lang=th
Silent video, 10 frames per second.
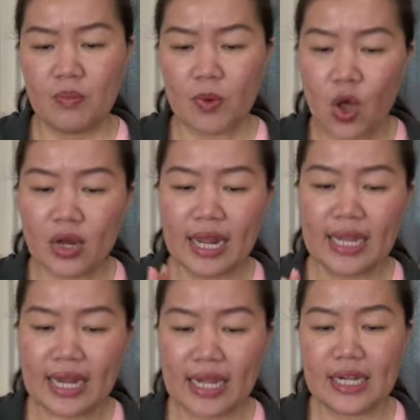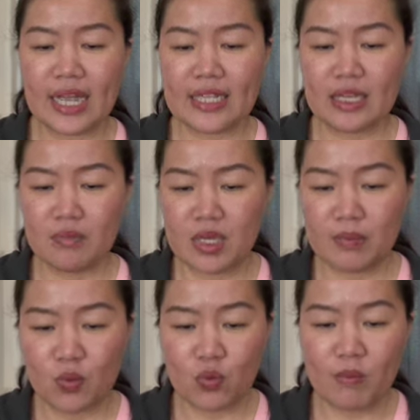เพราะในนั้นนะคะยังมี
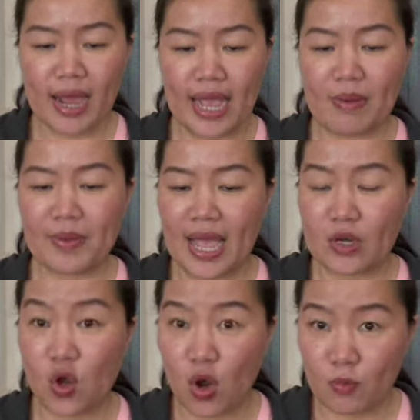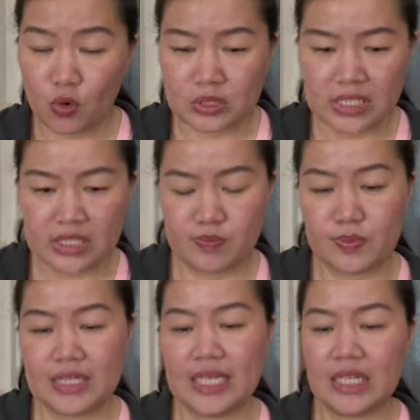ผู้บังคับการกองพลสี่สิบ
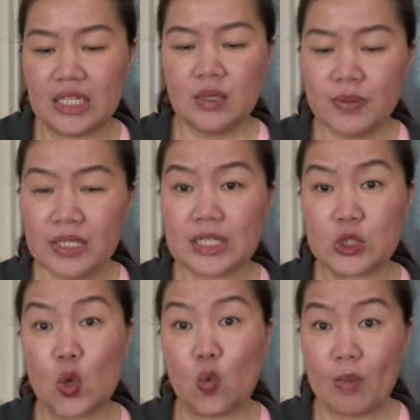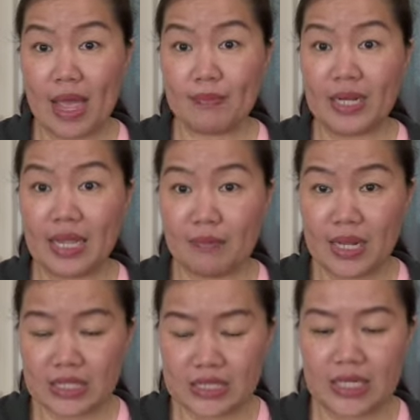สี่ที่เพิ่งจะส่งมาเป็นกำ
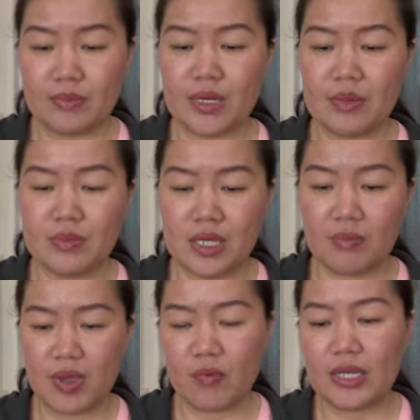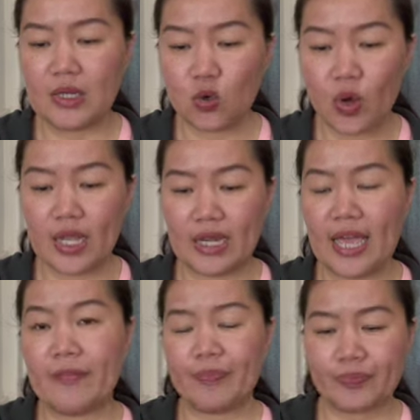ลังเสริมในเมืองเมวดีด้วย
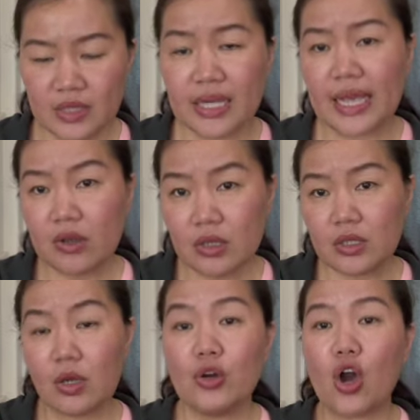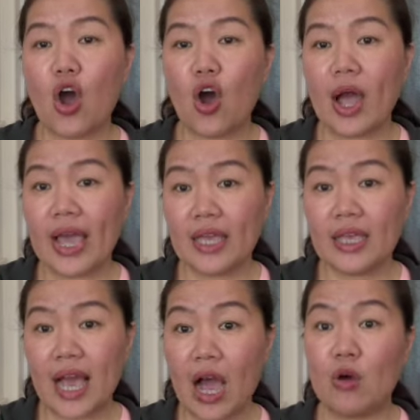นะยังไงก็คือต้องรอให้
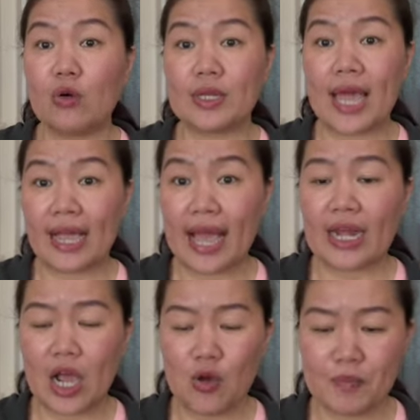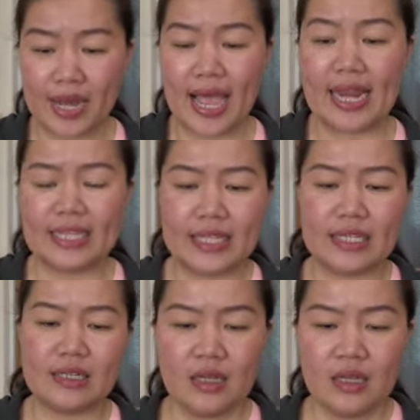ข่าวทางการเขาประกาศอีกที
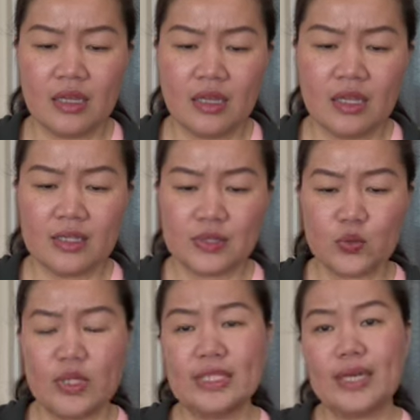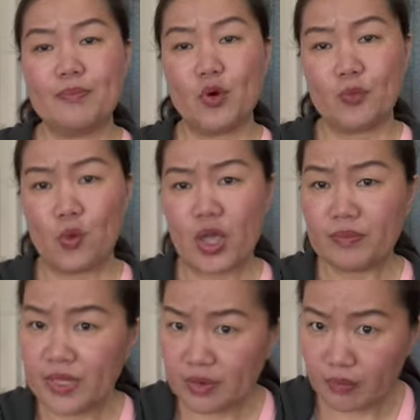หนึ่งส่วนจะปลดปล่อย
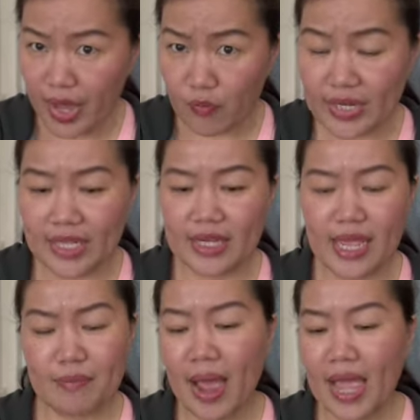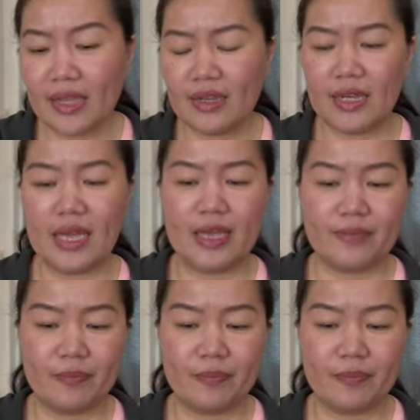เมืองเมวดีได้ไหมนะคะ